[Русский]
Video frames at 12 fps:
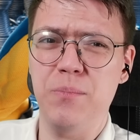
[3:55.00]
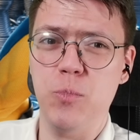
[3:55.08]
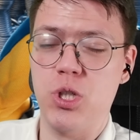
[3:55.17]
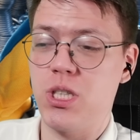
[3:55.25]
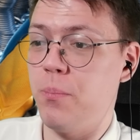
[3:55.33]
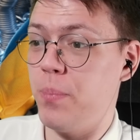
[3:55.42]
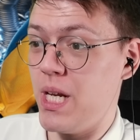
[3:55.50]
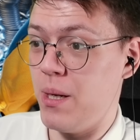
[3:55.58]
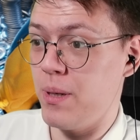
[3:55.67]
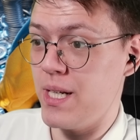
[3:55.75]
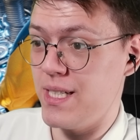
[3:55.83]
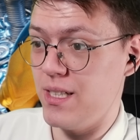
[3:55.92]
немножко
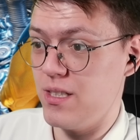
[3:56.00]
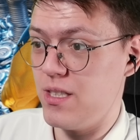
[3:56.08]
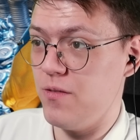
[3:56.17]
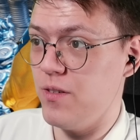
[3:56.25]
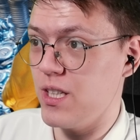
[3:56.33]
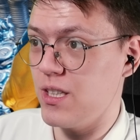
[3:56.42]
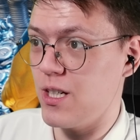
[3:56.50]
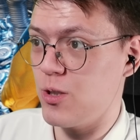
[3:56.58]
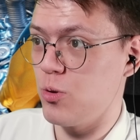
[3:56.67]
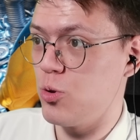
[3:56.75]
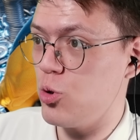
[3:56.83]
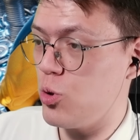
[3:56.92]
преобразился, в этот раз
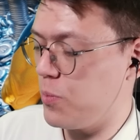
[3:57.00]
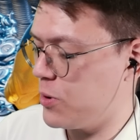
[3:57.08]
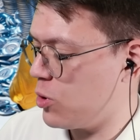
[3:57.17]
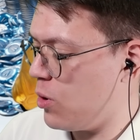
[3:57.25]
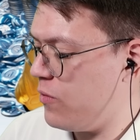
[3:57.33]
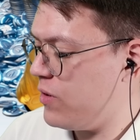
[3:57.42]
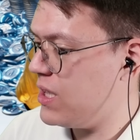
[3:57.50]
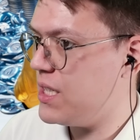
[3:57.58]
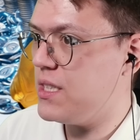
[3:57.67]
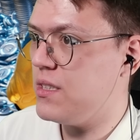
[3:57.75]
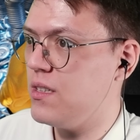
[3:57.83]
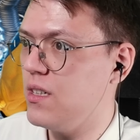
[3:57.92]
он чуть-чуть по-другому
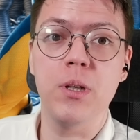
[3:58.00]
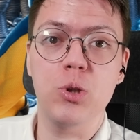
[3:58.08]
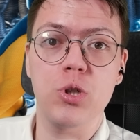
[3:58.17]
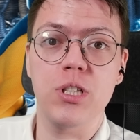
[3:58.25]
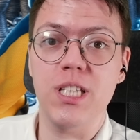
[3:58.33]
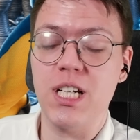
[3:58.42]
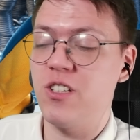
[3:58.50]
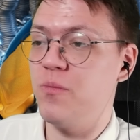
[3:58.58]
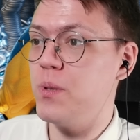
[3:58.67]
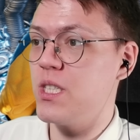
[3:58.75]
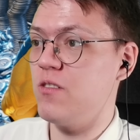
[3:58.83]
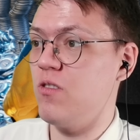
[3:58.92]
выглядит. Мы точно так же
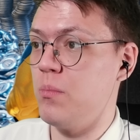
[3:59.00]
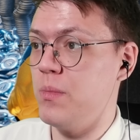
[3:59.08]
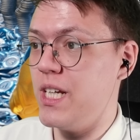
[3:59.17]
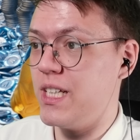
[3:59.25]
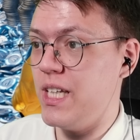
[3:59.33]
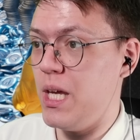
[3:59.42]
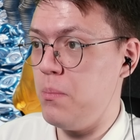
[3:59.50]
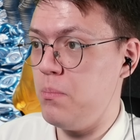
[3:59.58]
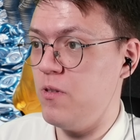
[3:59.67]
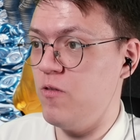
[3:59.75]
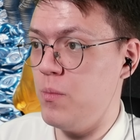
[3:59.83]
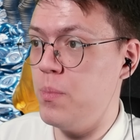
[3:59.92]
вписываем никнейм,
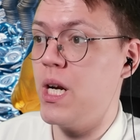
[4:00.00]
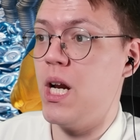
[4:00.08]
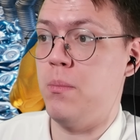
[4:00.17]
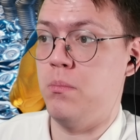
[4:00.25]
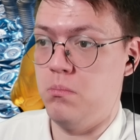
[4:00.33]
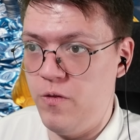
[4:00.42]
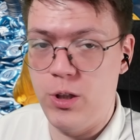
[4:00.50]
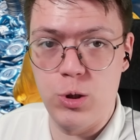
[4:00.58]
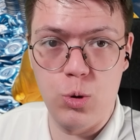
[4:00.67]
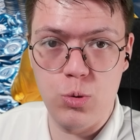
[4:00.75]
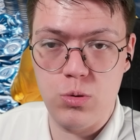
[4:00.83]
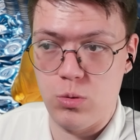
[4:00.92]
выбираем
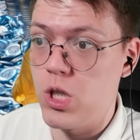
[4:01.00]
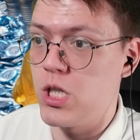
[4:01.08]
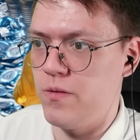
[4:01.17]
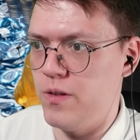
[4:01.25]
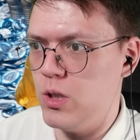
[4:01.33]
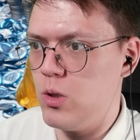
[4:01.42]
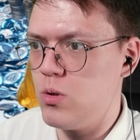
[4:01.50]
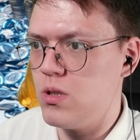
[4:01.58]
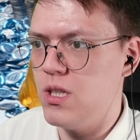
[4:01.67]
Windows, у нас же Windows,